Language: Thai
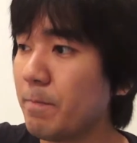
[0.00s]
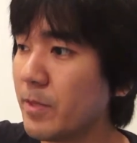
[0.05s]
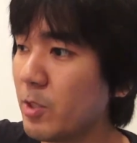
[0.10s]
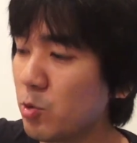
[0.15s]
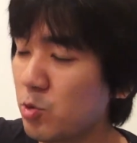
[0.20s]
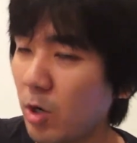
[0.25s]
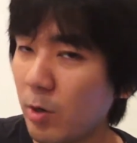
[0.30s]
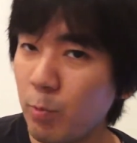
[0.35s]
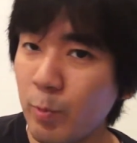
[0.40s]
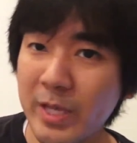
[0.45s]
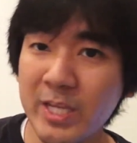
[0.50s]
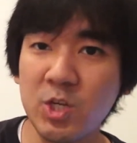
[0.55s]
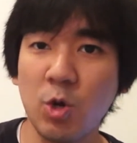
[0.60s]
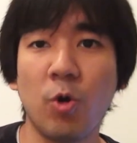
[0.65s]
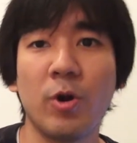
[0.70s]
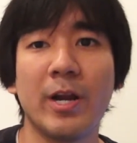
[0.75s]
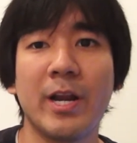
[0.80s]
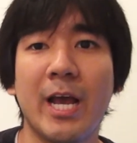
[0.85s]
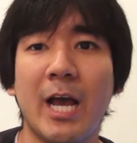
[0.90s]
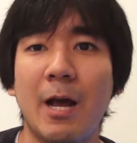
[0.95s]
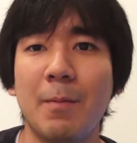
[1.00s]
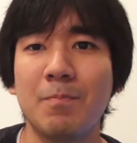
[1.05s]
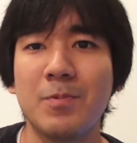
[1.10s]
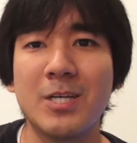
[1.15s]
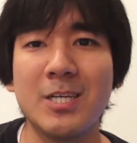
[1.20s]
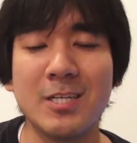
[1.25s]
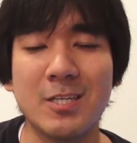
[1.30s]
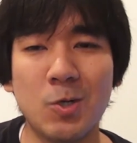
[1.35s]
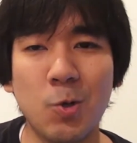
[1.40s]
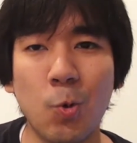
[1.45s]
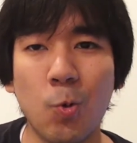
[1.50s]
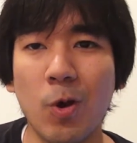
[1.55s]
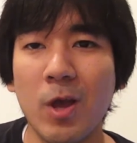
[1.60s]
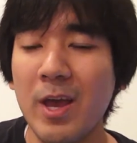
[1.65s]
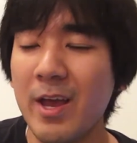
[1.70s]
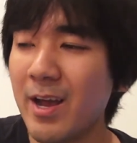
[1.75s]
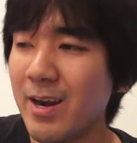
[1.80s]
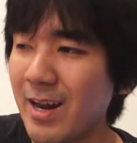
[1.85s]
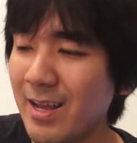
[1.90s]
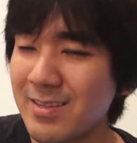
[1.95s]
นิวตรอนวิ่งชนนะครับ คือถูก
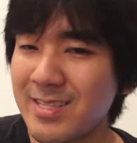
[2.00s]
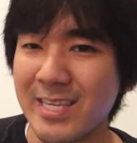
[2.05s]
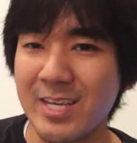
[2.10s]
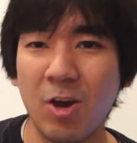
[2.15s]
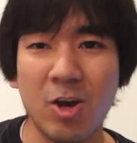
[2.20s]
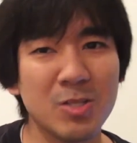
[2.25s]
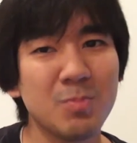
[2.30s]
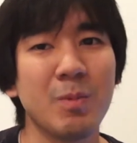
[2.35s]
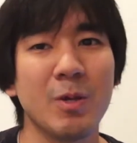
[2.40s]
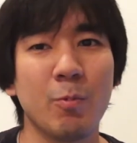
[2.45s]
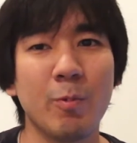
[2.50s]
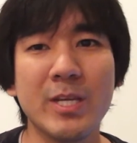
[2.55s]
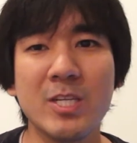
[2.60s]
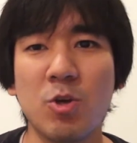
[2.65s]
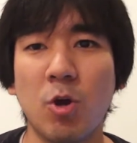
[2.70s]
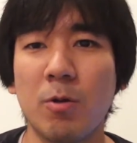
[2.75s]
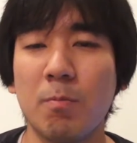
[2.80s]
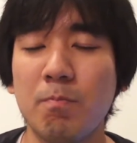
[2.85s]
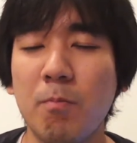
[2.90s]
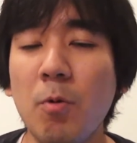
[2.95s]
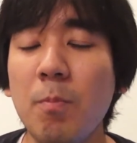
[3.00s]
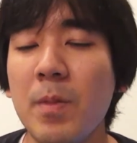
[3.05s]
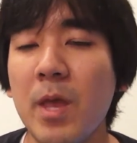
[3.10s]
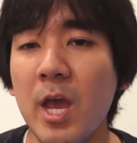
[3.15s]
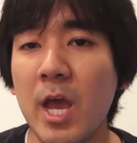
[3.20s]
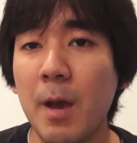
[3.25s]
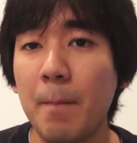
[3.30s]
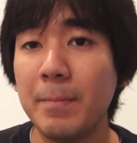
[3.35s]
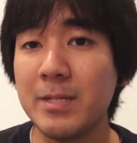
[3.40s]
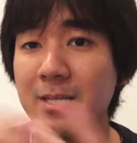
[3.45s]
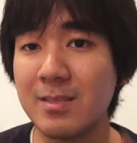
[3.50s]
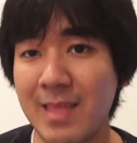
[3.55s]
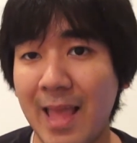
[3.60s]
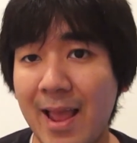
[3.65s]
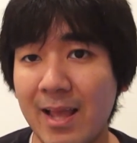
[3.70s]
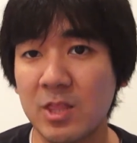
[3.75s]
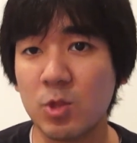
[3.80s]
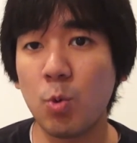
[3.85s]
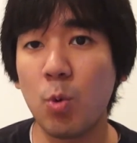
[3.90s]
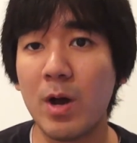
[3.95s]
รังสีคอสมิกวิ่งชนปุ๊บ มันจะแต
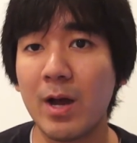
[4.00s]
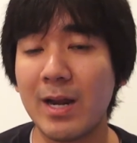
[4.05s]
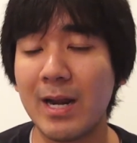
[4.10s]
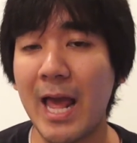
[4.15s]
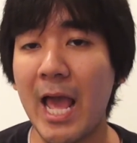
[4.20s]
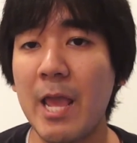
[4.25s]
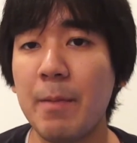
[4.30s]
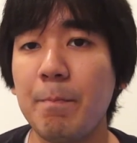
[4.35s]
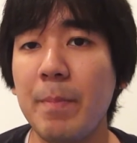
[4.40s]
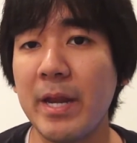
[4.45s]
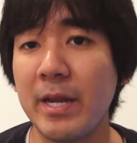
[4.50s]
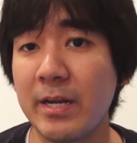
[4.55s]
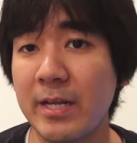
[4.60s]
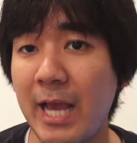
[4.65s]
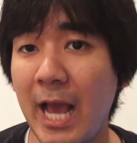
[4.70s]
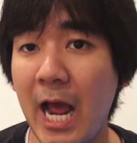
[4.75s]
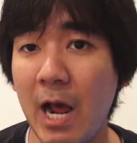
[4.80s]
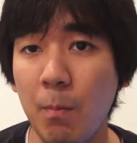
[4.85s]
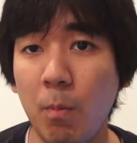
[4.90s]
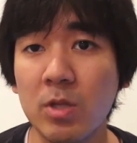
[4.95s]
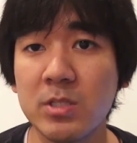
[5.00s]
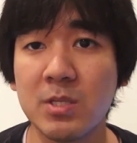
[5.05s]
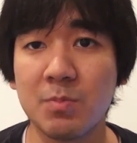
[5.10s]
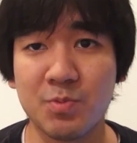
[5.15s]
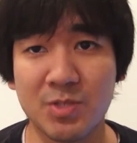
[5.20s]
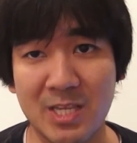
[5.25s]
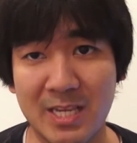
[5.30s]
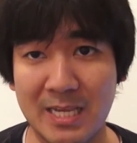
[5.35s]
กตัวกลายเป็นคาร์บอน14